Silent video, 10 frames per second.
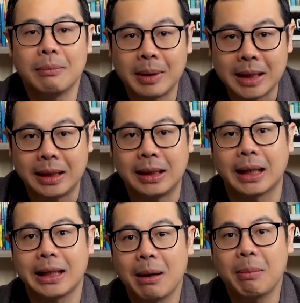
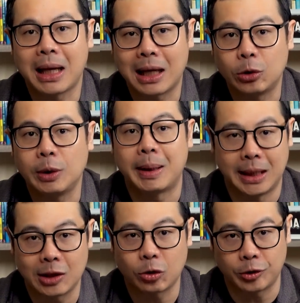menyindirnya melalui
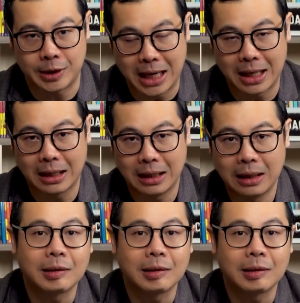media sosial.